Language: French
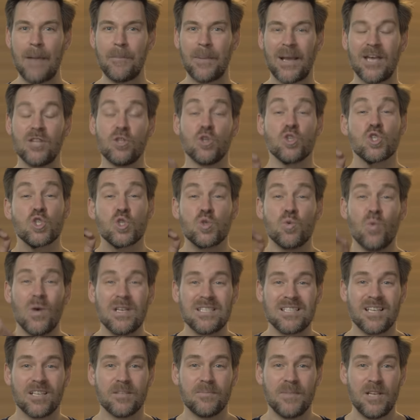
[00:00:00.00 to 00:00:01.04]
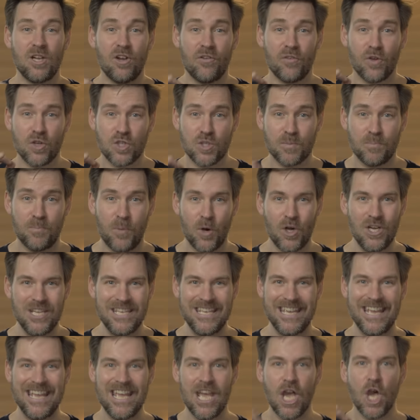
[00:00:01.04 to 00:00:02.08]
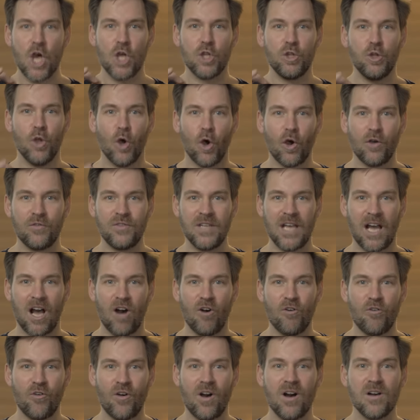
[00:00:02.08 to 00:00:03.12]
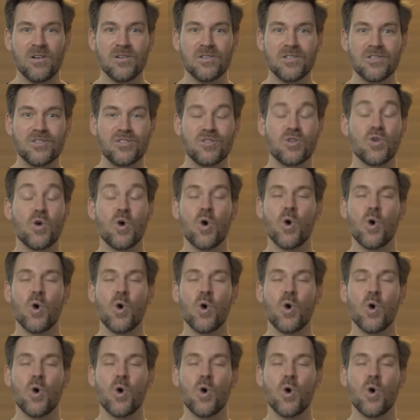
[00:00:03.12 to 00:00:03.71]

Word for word: à près de 60 000 œuvres spoliées de revenir en France